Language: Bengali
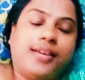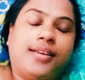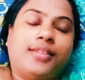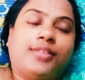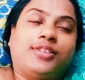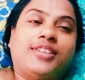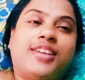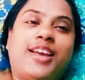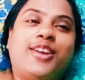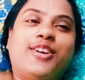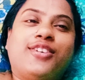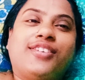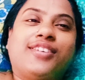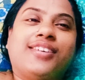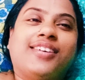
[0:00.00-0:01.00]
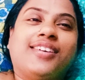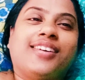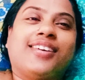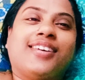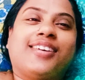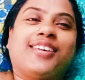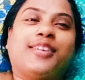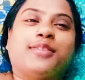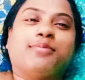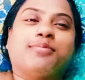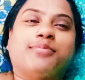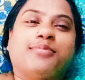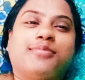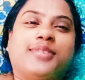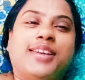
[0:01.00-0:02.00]
তো যাই হোক
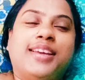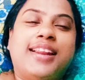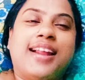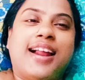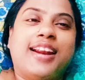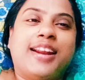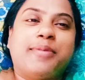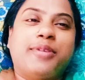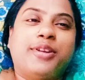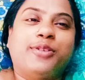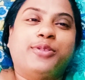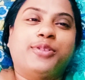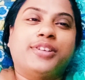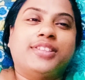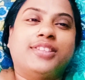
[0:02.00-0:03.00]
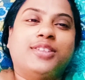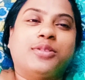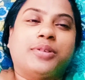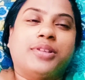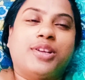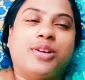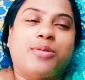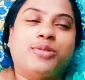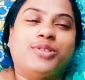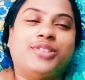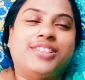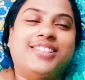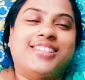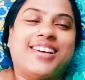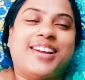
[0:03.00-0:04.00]
কী রান্না মেনু করেছি তোমাদের অবশ্যই
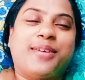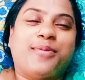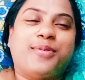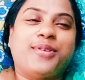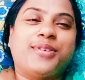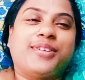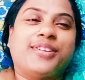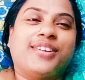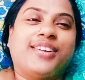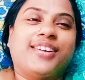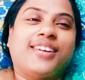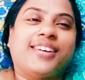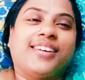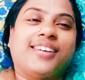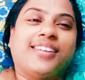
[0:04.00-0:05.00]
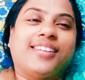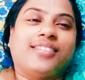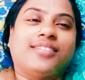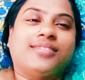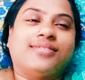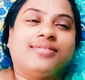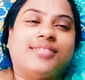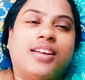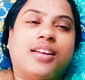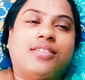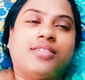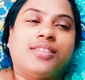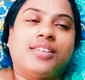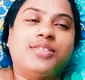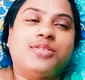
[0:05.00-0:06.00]
জানাবো
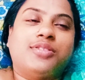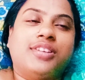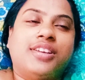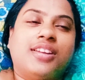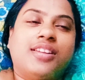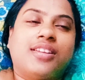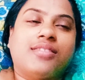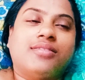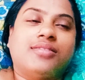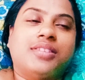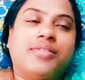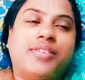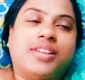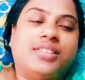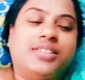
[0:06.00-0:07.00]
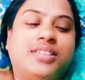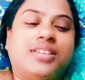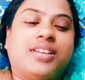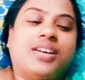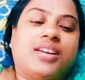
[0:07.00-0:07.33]
একটুখানি শুয়ে নিয়ে উঠতে পারছি না